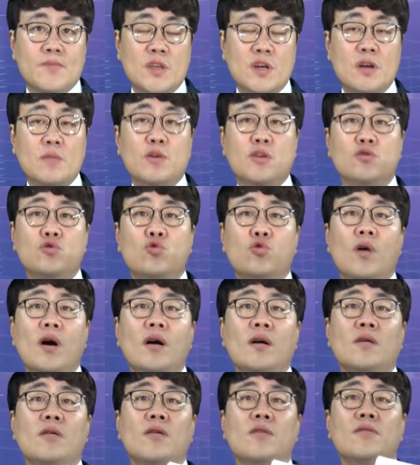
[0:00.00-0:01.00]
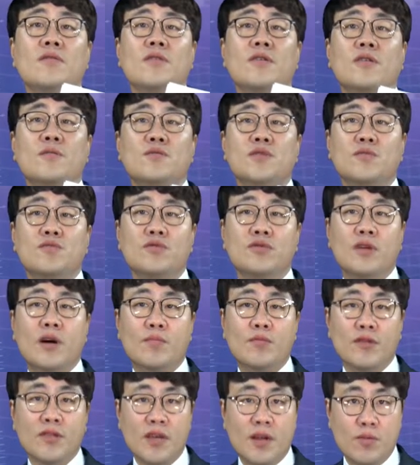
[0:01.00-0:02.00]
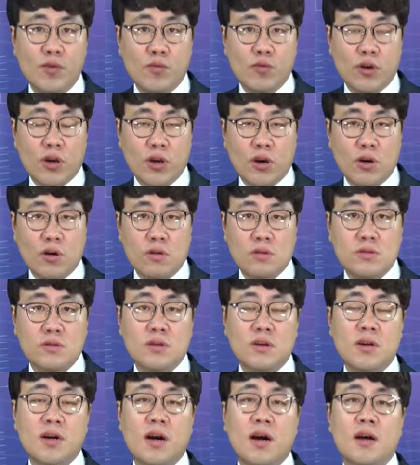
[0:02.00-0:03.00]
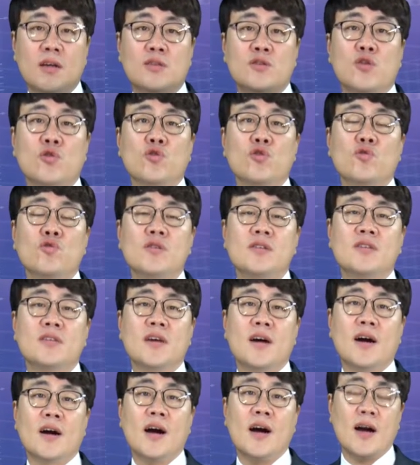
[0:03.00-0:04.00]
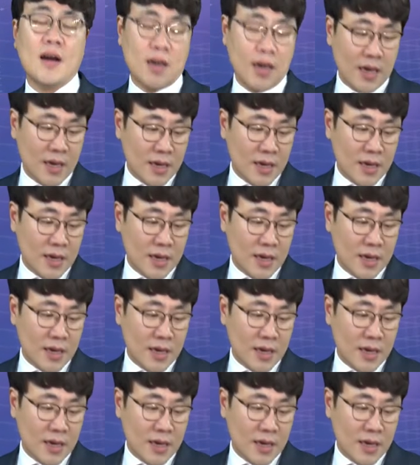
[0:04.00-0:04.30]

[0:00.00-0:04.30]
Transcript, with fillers: 그러면 종합건설업체부터 한번 살펴볼게요. 저희가 적용일자가